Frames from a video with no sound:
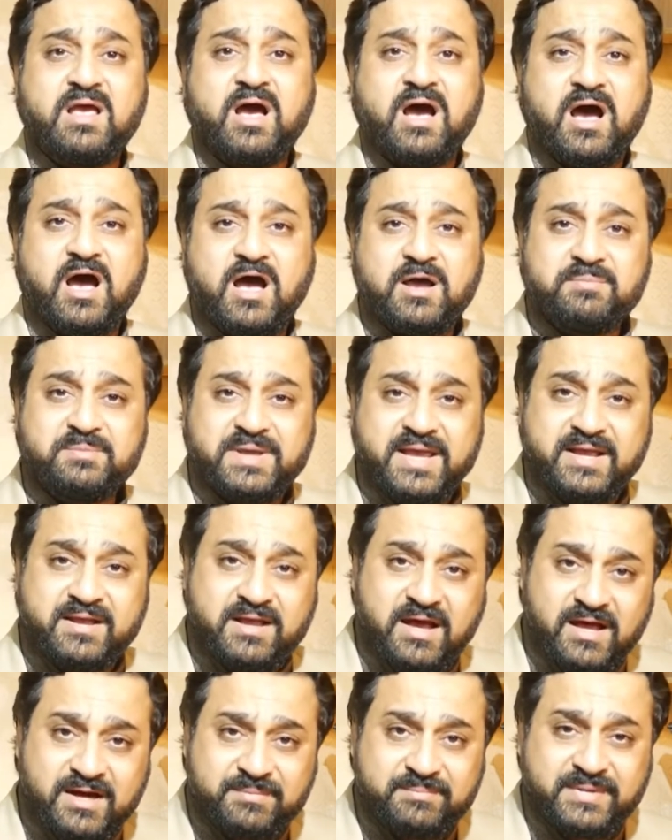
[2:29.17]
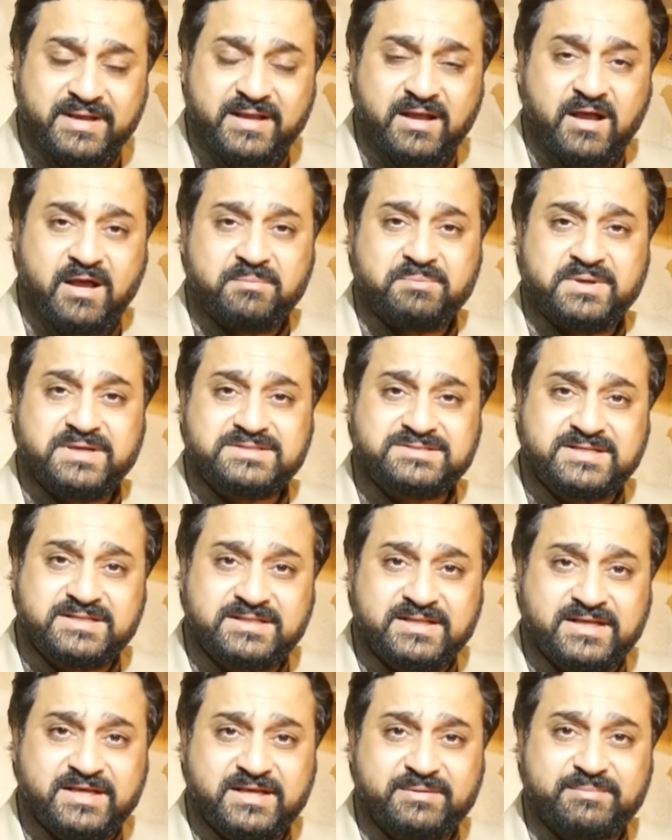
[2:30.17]
आपके घर में आपकी
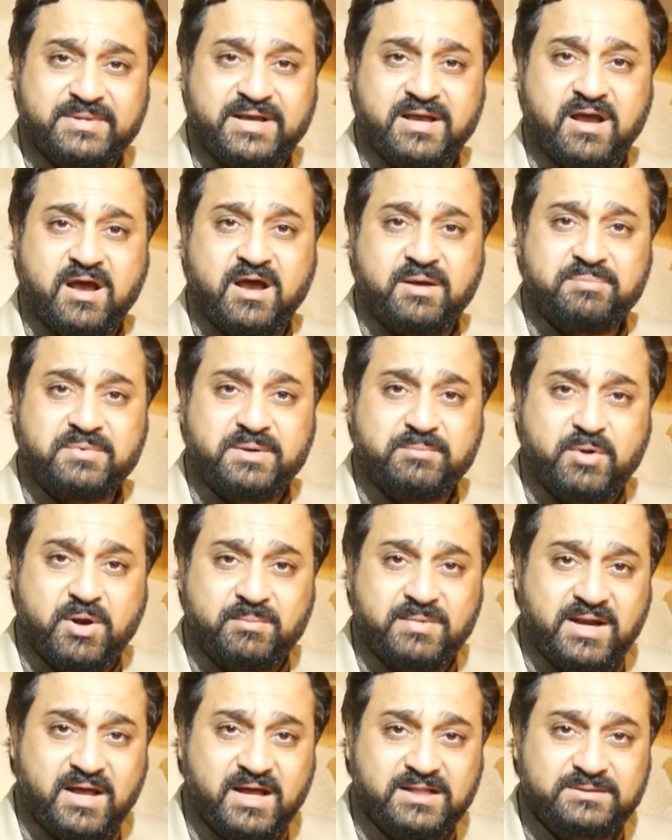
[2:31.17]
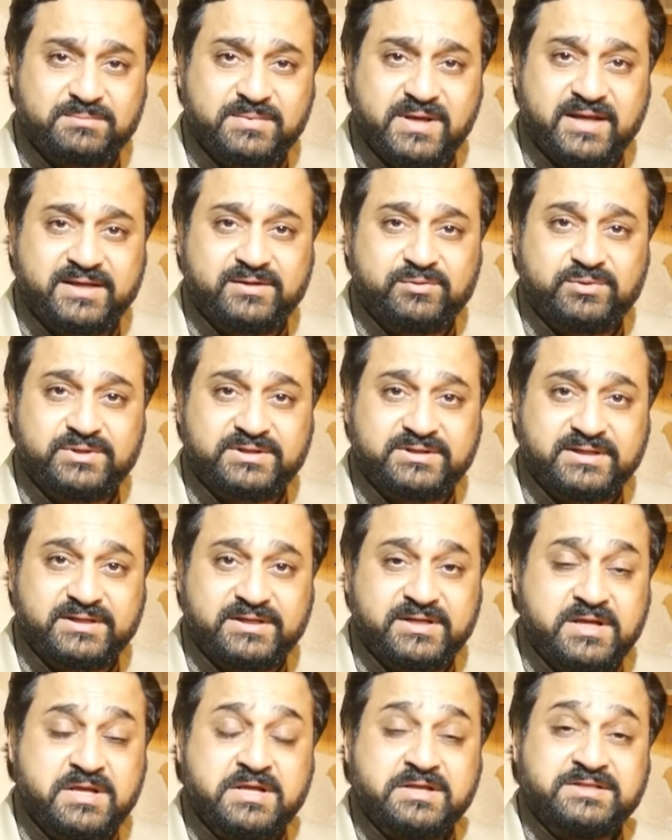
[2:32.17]
ज़िंदगी में आपके मामला में आई हुई थी
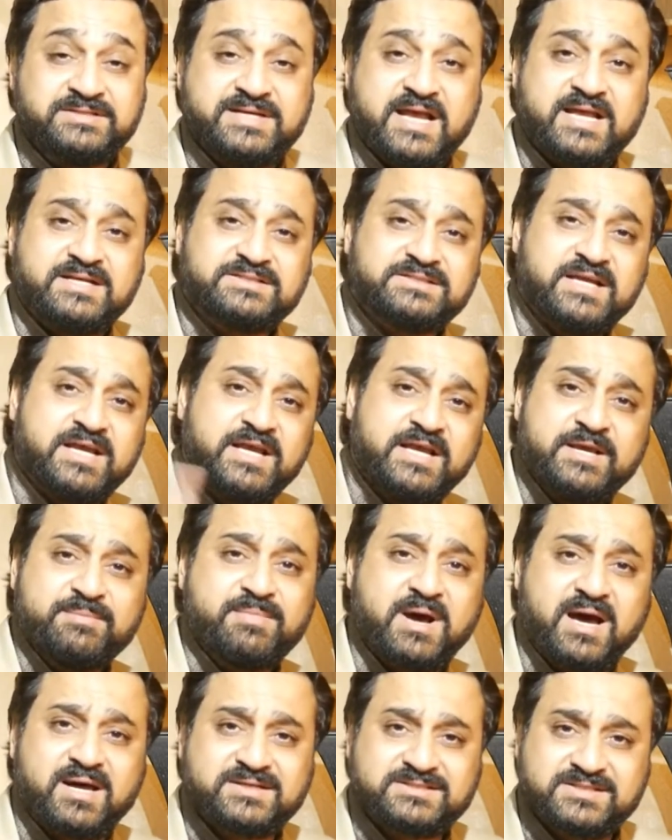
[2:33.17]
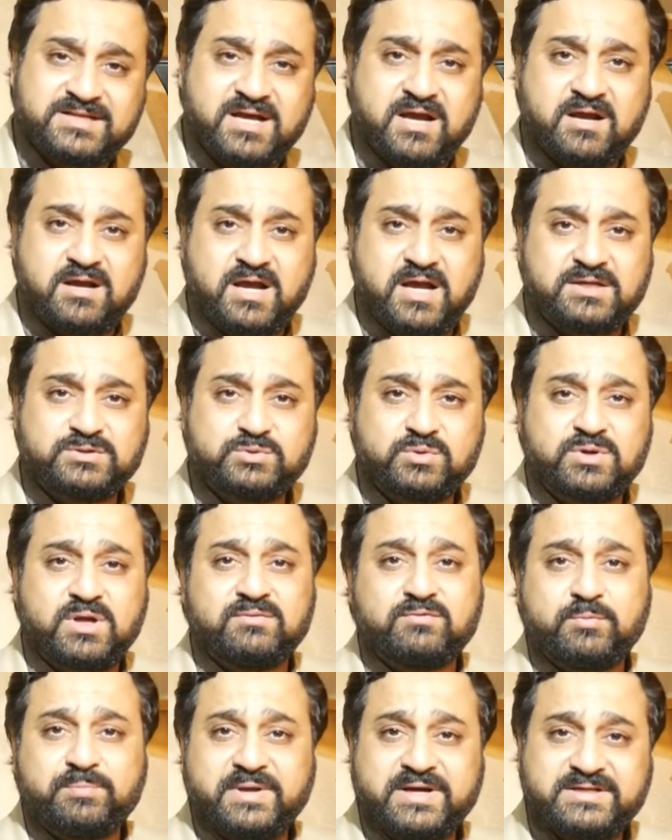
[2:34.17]
जैसे ही मार्च का आगाज़ होगा वो
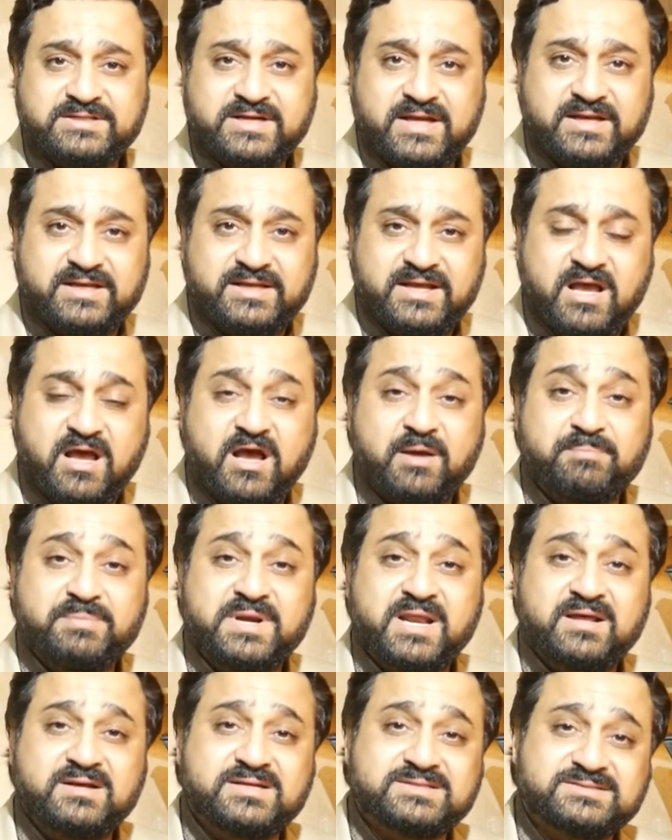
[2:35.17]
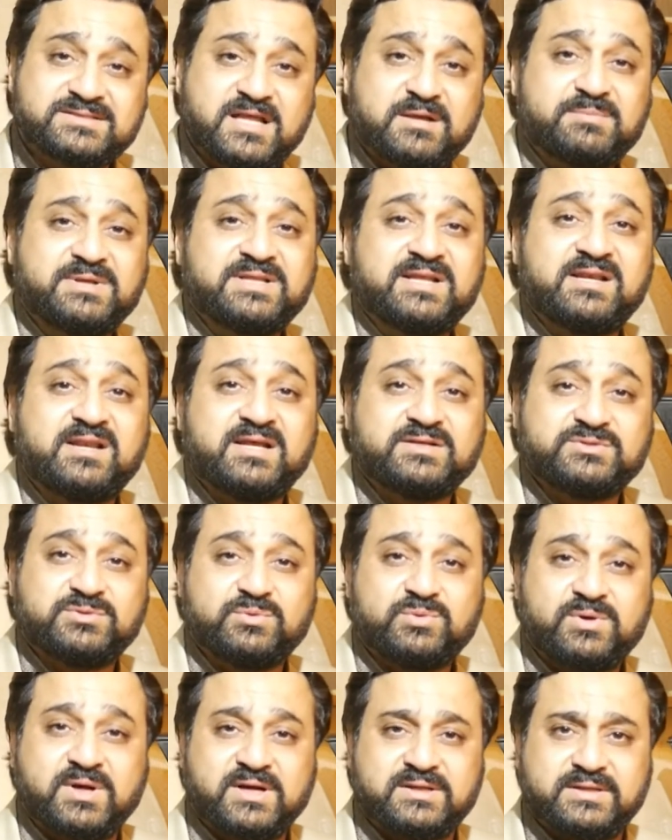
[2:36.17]
परेशानियाँ अपना रास्ता बदलना शुरू
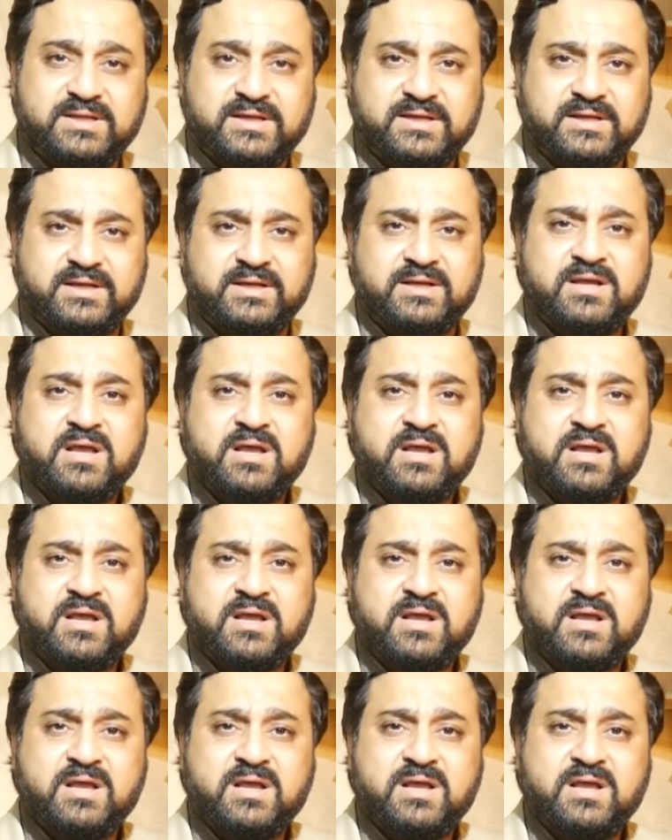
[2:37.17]
कर देंगी